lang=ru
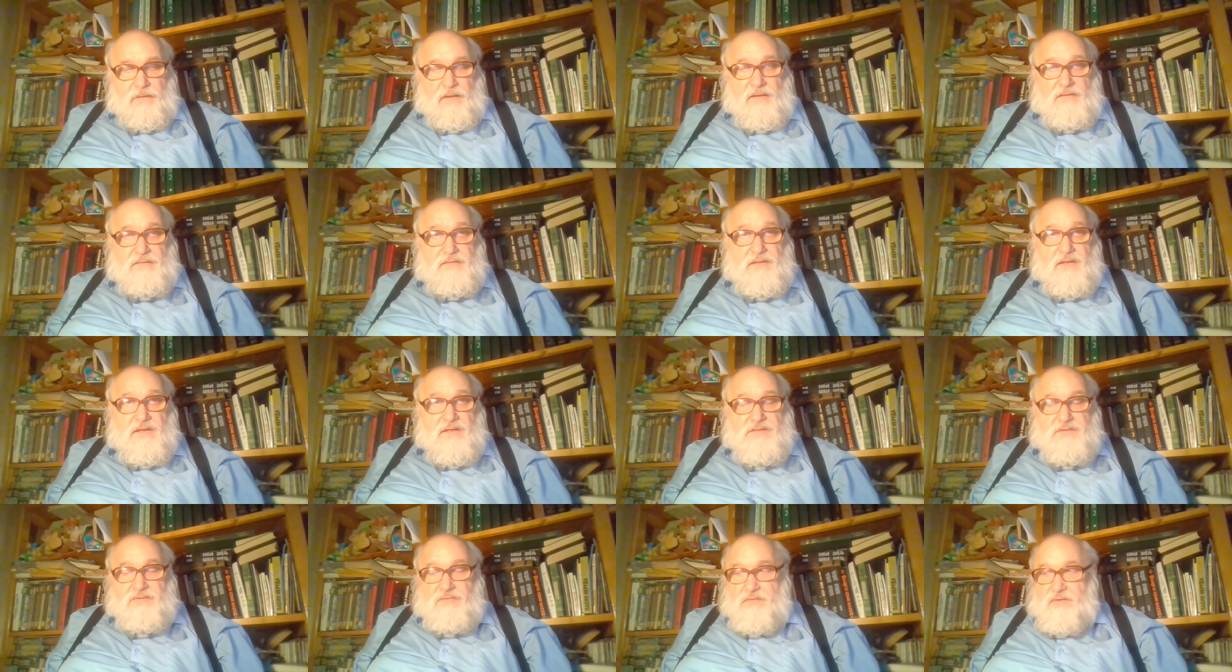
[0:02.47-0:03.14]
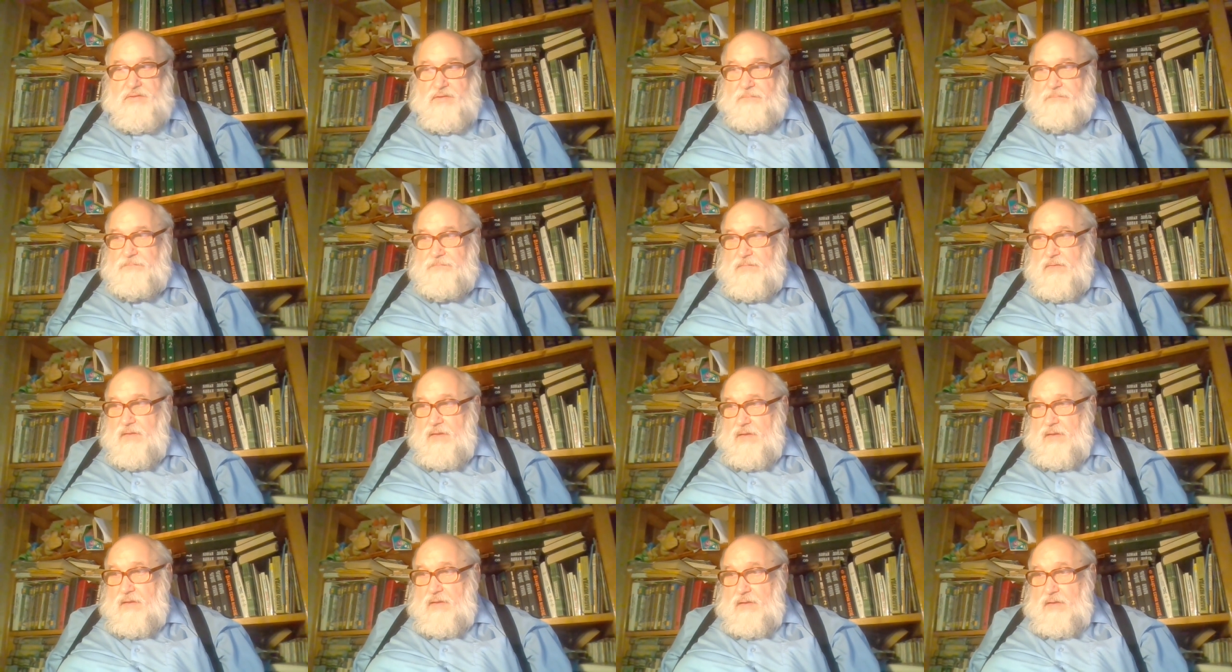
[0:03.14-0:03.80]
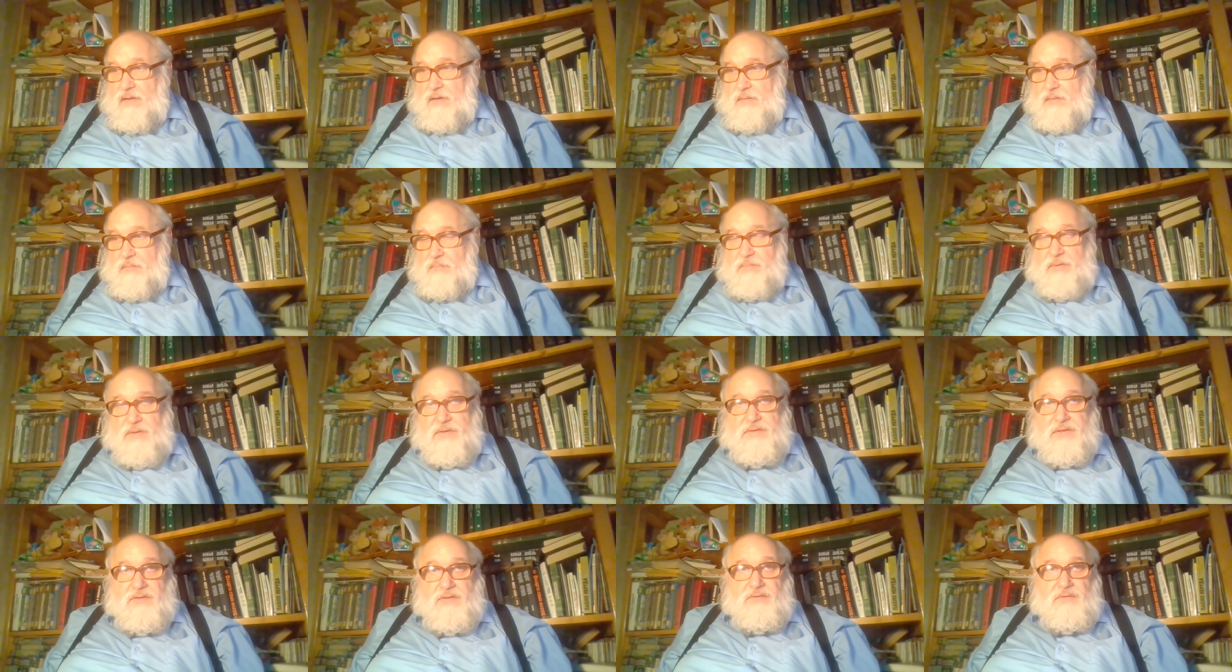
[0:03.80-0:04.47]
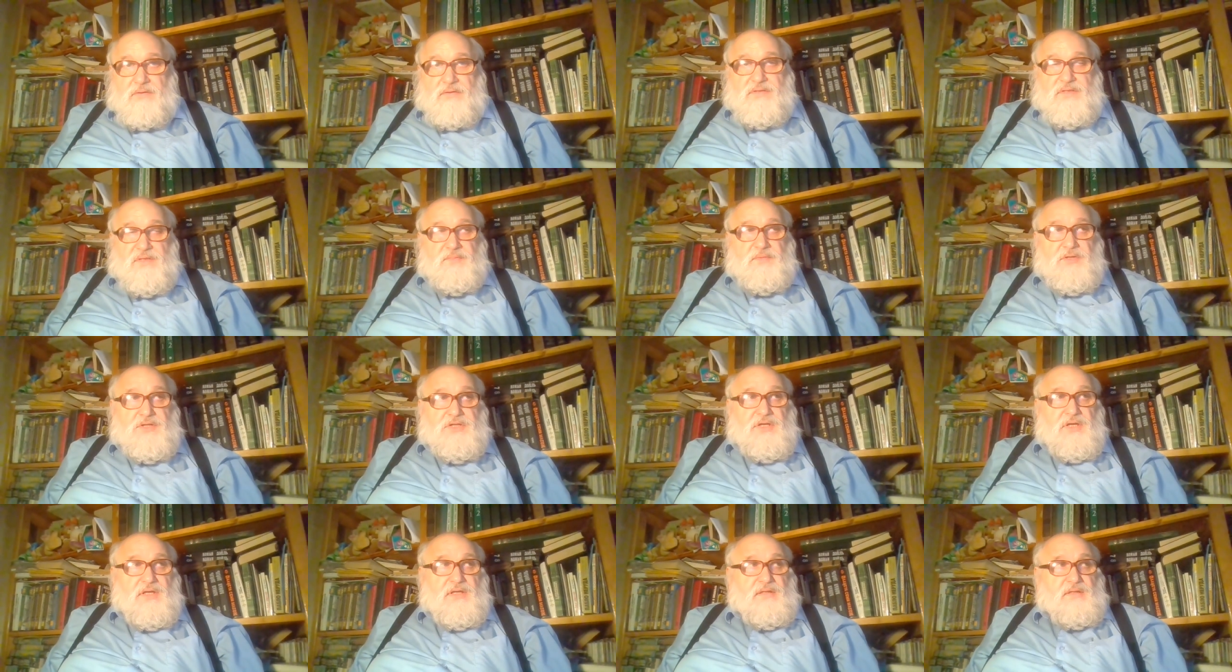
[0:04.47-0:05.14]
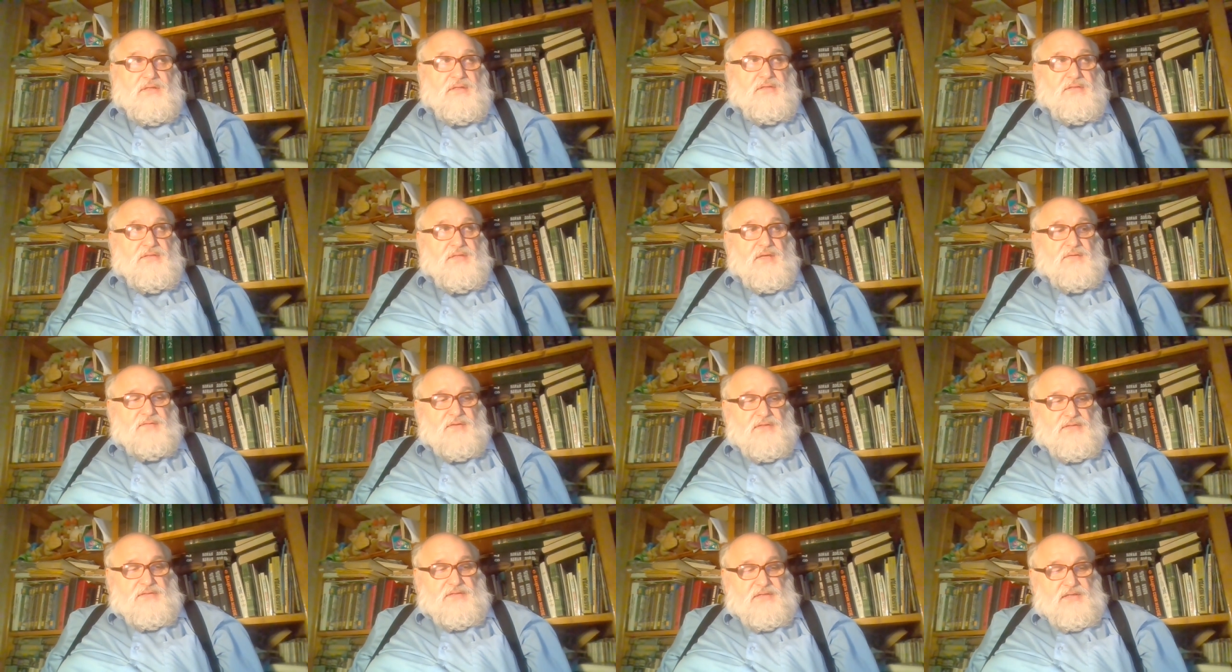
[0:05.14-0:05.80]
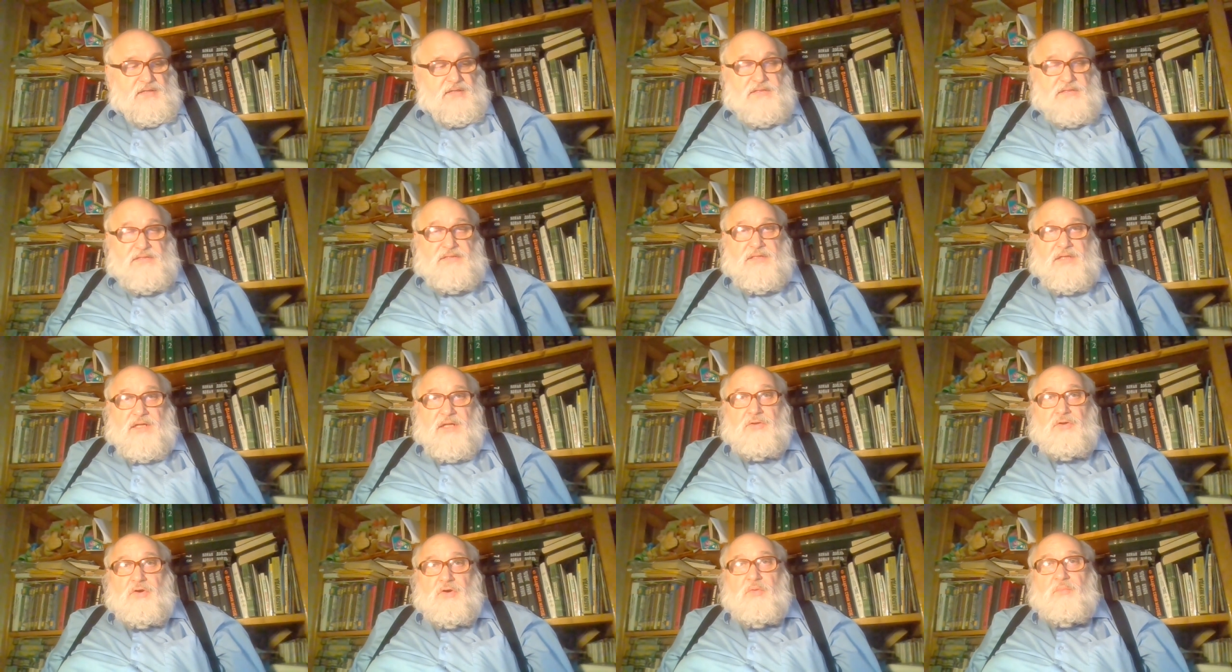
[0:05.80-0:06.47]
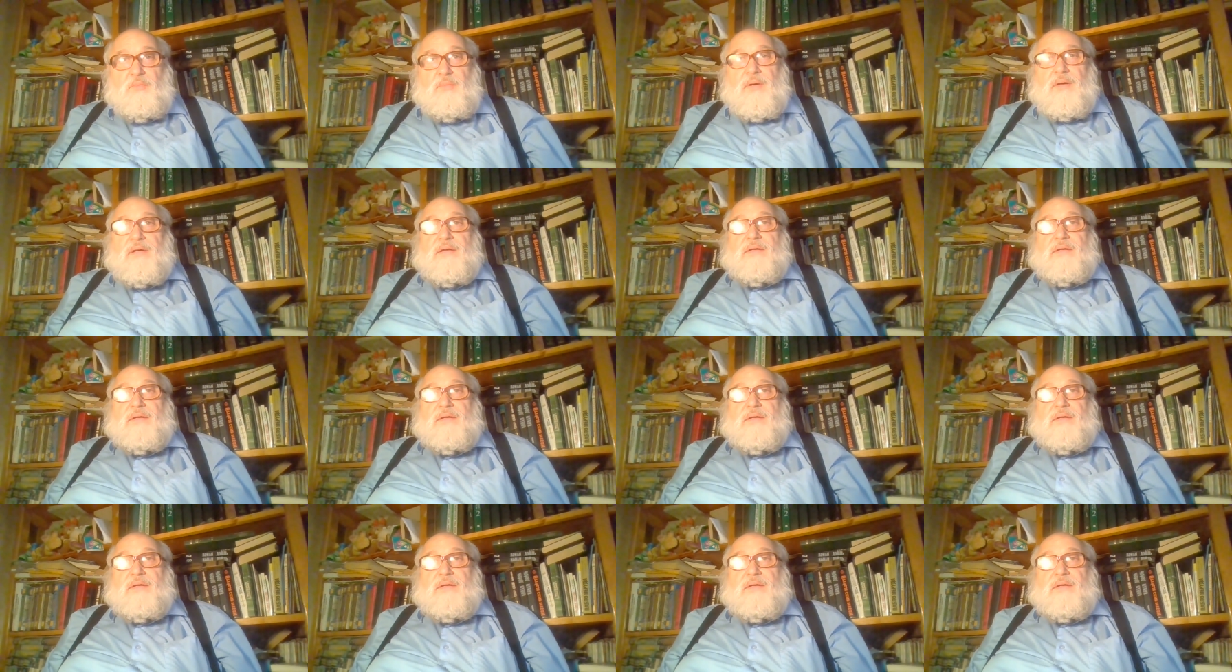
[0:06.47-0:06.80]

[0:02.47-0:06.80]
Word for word: Здравствуйте. Был такой замечательный советский астроном,